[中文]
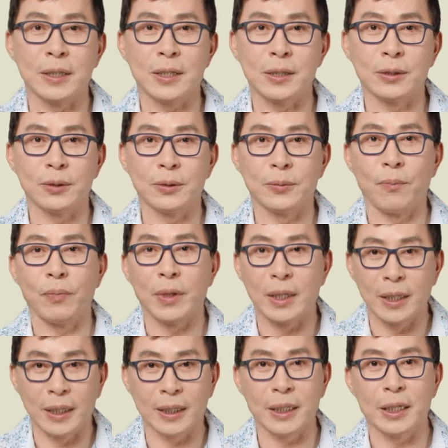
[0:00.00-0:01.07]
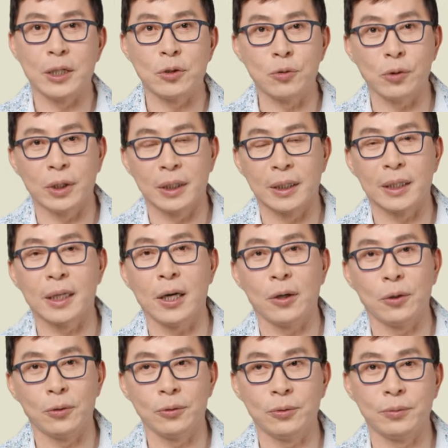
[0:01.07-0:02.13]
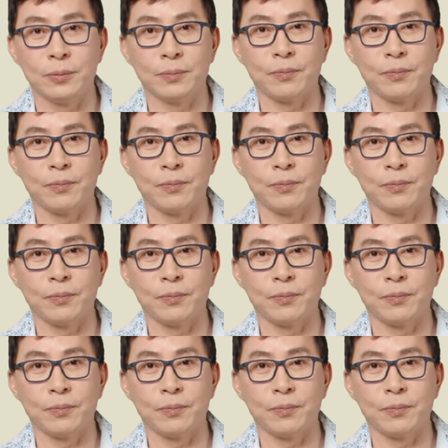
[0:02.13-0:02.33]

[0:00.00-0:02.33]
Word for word: 的时候也可以做一个考虑。